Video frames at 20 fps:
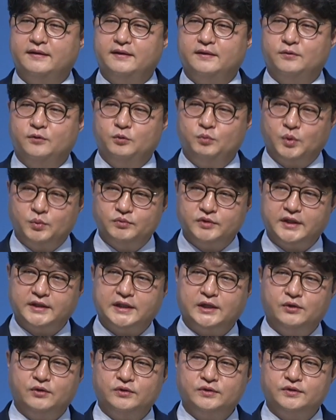오늘 본문에
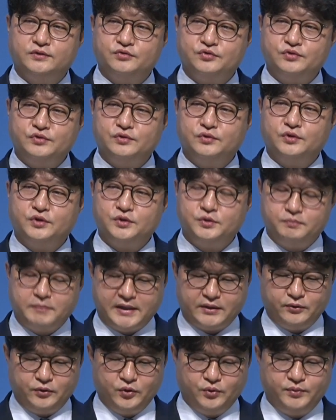나오는 주인공인
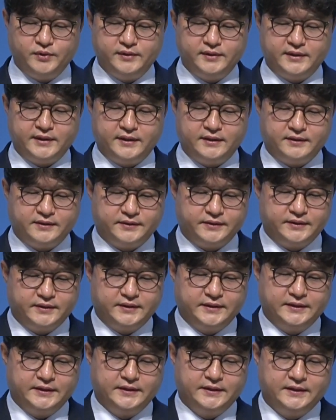바로 요비인데요
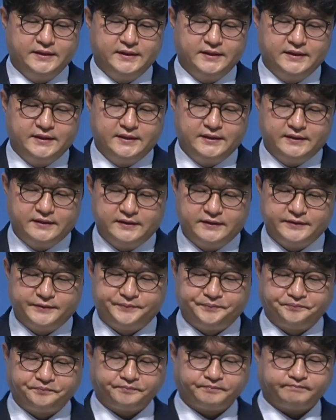어,
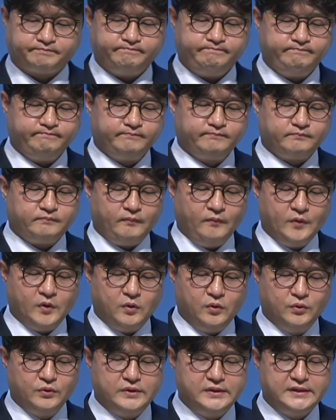
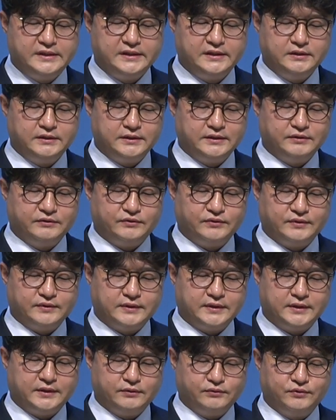오늘
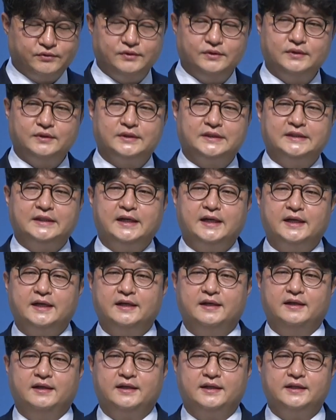어, 오늘 그가
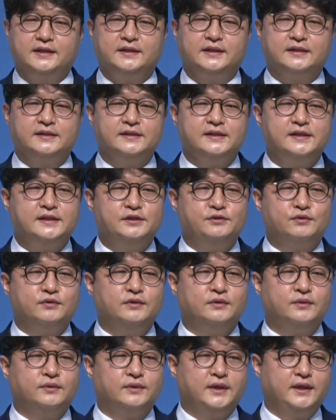하나님께 드린
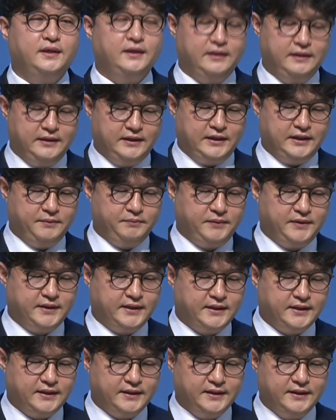기도를 통해
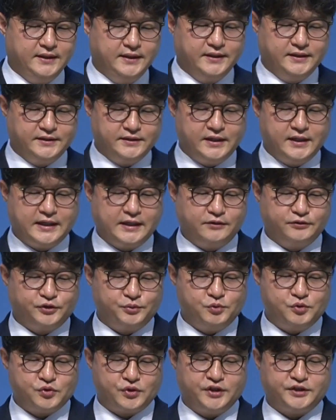함께 은혜
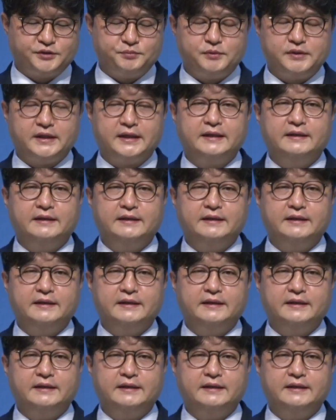나눴으면 좋겠습니다.